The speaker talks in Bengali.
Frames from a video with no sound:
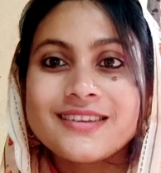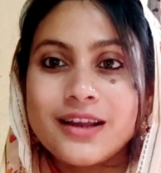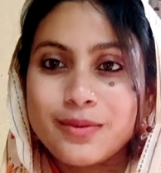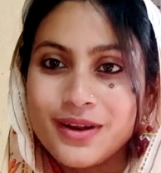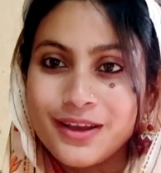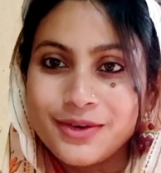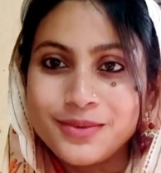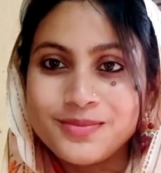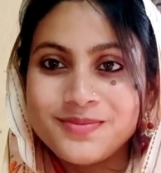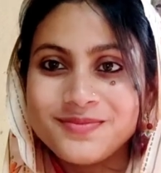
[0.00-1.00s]
আসসালামু
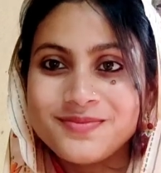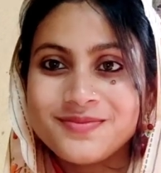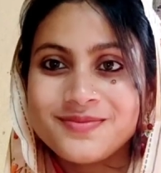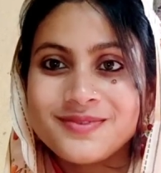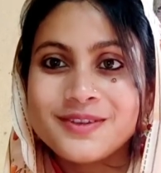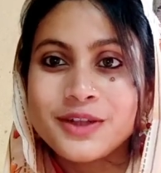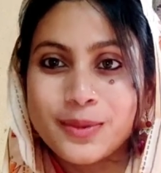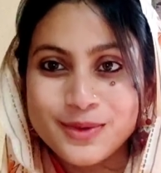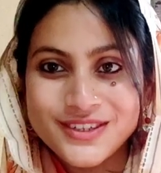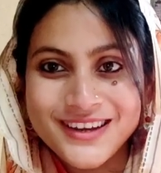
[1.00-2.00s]
আলাইকুম
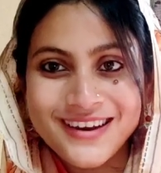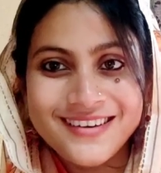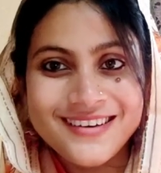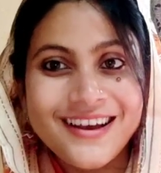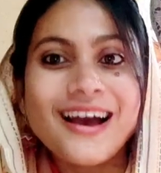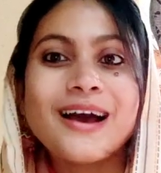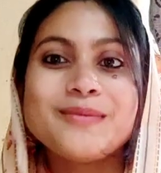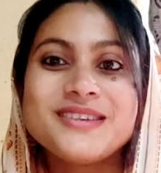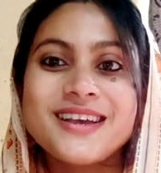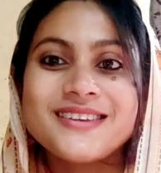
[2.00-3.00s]
নমস্কার
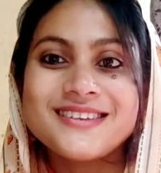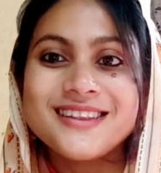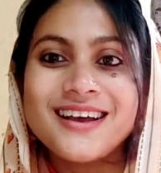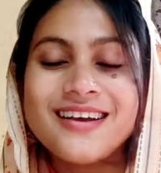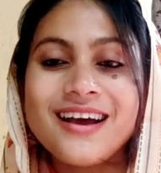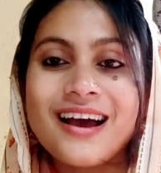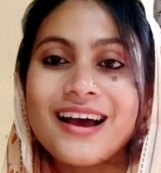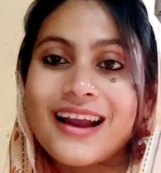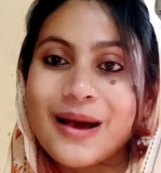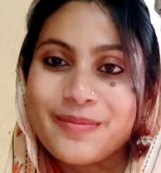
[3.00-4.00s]
আমি সঞ্জিদা
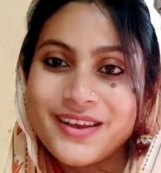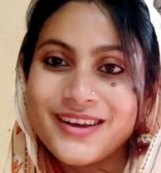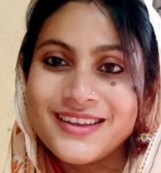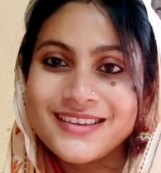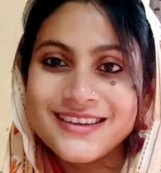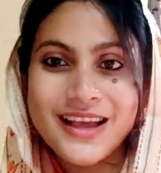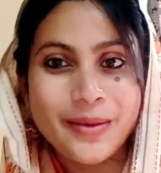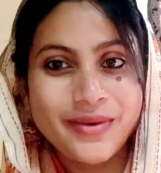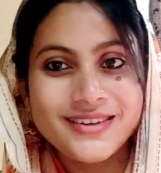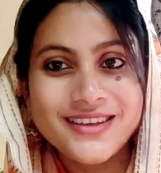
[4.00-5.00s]
আর আপনারা দেখছেন
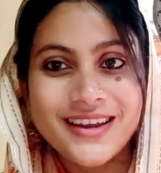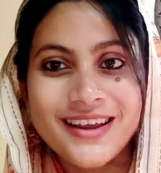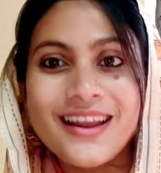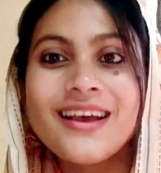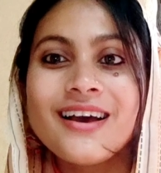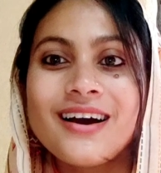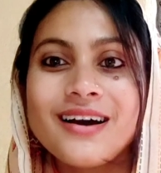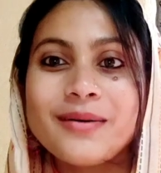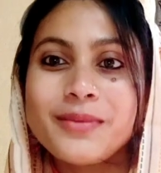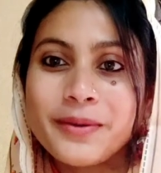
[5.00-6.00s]
আমার চ্যানেল
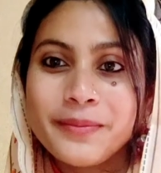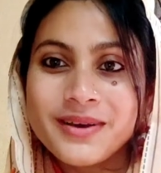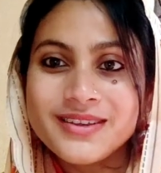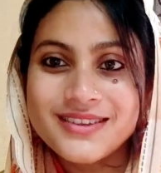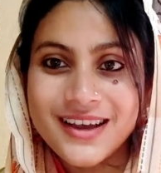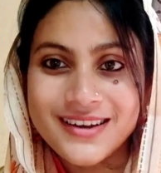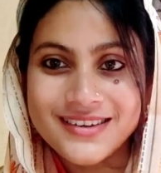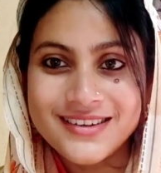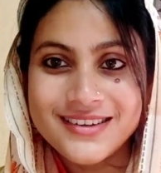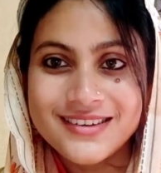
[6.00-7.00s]
আ
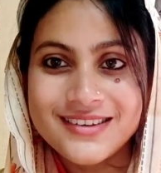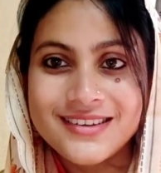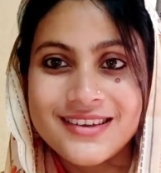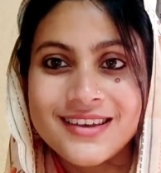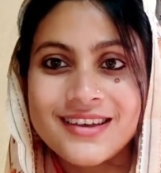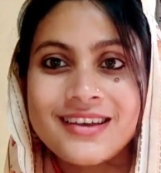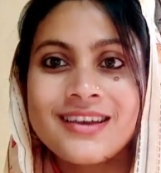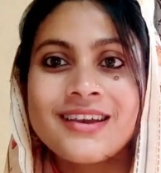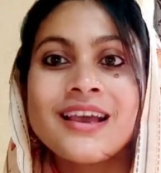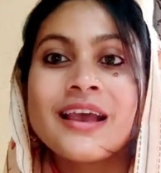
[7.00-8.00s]
জার্নি
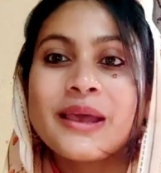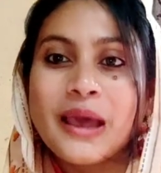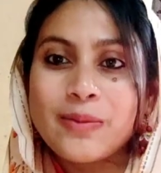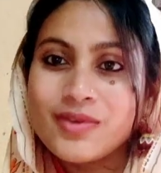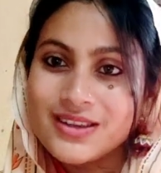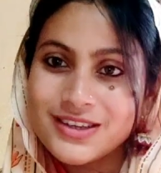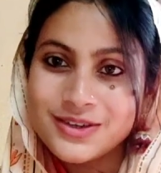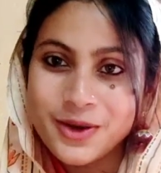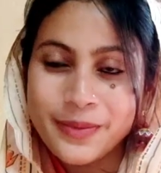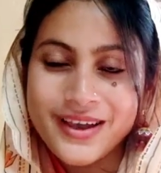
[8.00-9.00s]
কেমন আছেন
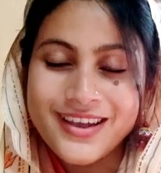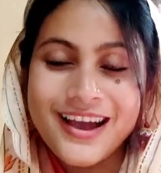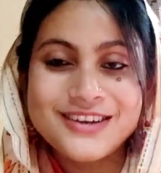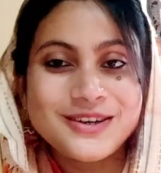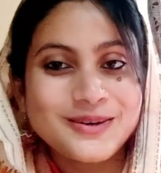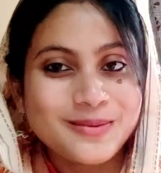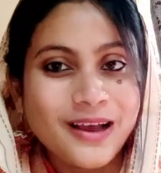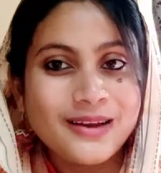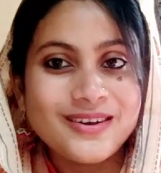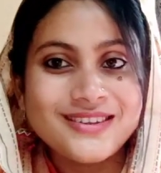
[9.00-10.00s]
সবাই আশা করি
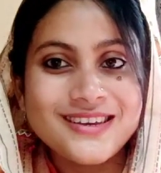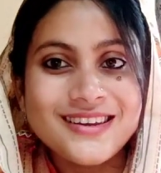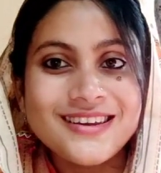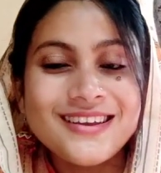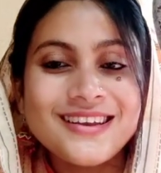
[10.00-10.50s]
ভালো আছেন